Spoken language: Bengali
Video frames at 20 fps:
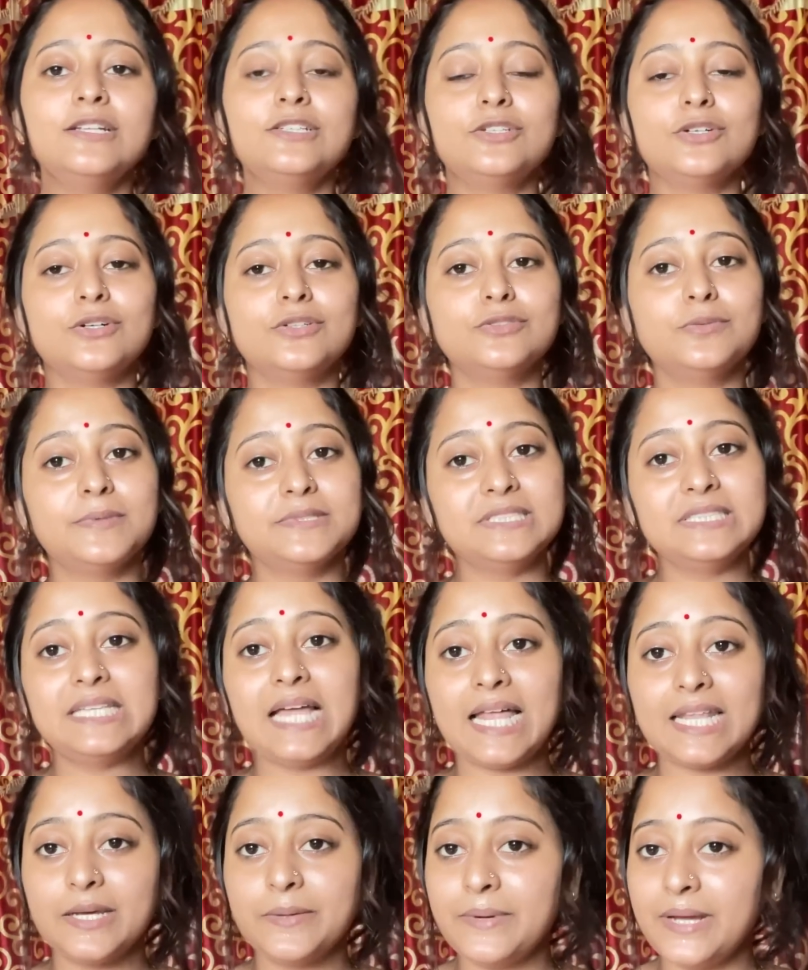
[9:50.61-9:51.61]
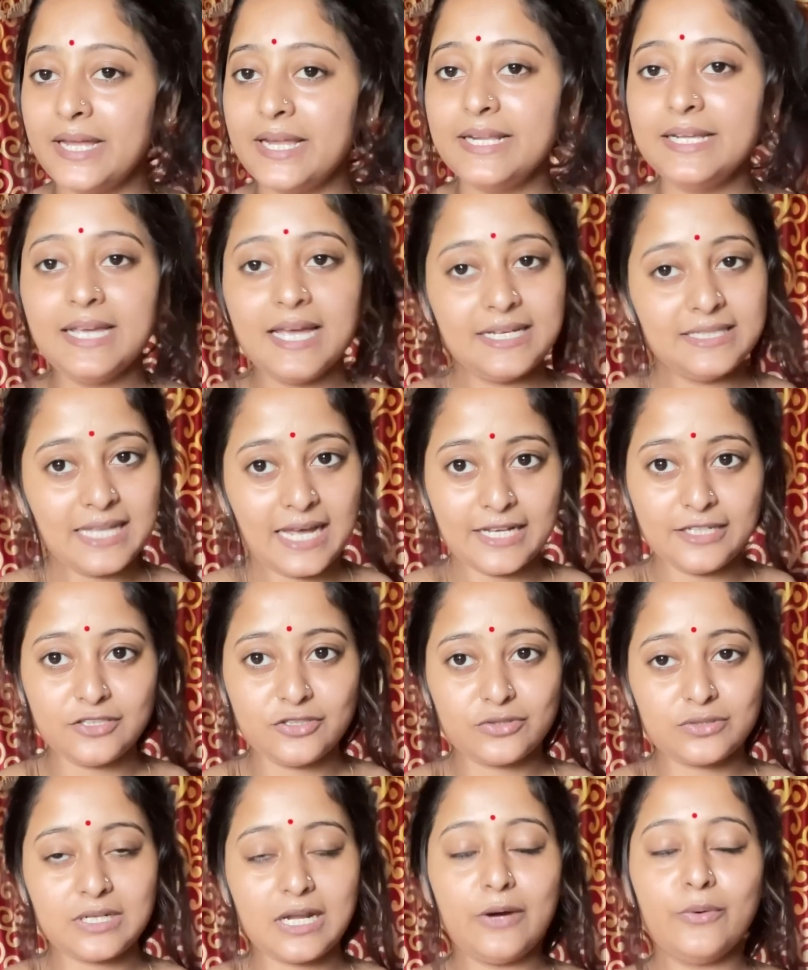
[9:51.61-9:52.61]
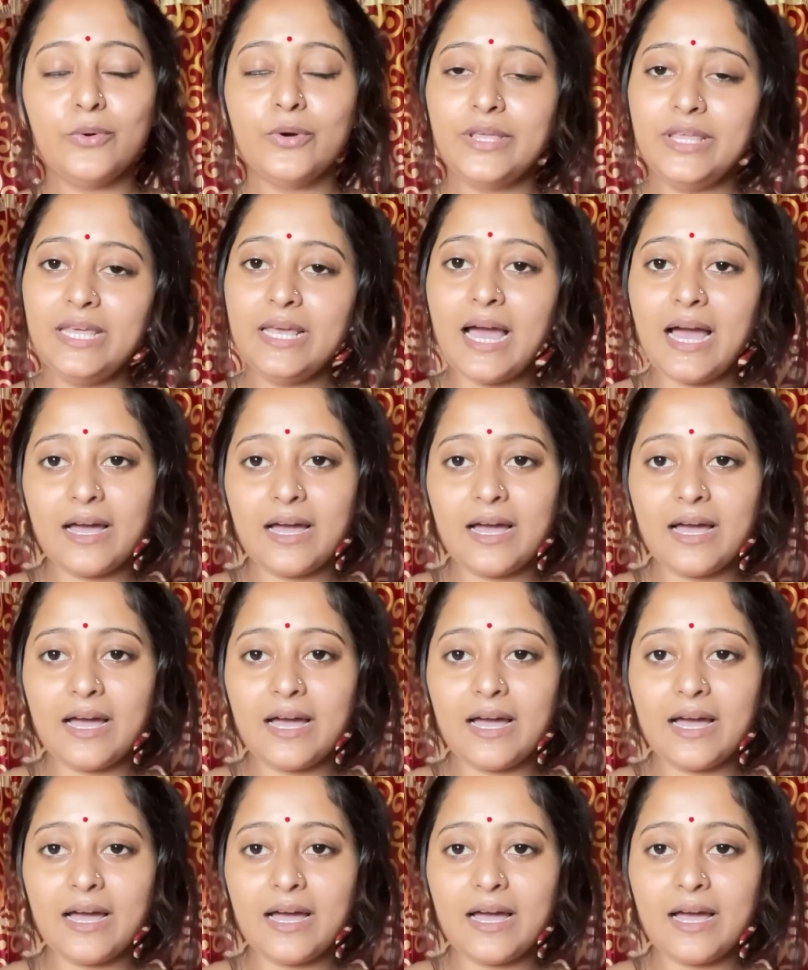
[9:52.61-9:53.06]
তো তোমাদের দাদাভাইয়েরই এই দায়িত্বটা ওই